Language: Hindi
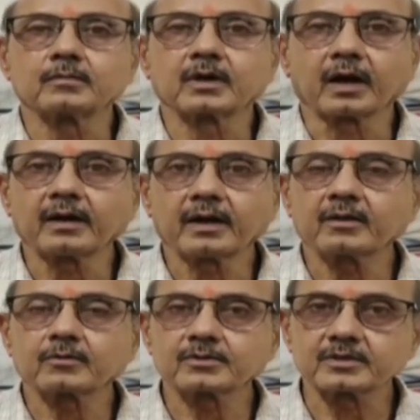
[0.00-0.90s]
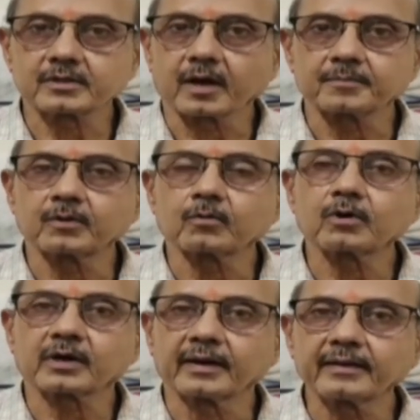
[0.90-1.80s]
गाइडलाइन के उस हिसाब से उनको
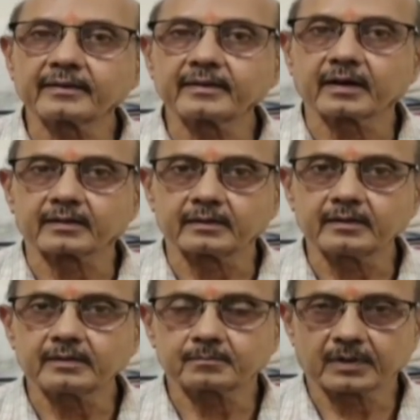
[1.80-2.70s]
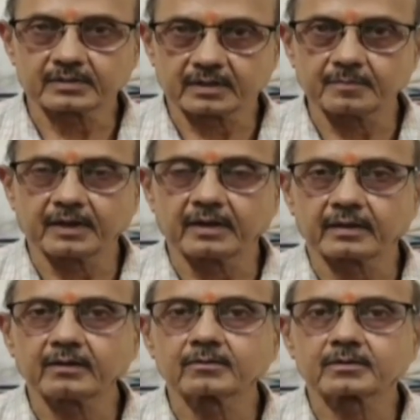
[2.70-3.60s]
ट्रेनिंग दी जाती है पाँच छः महीने
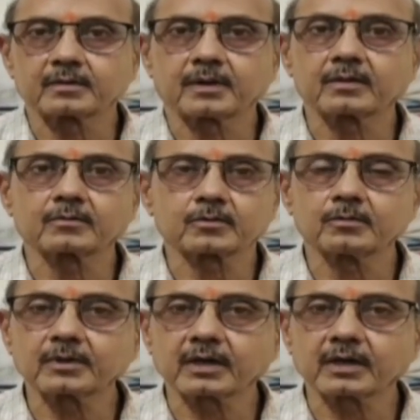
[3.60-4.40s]
की उसके बाद उसको वो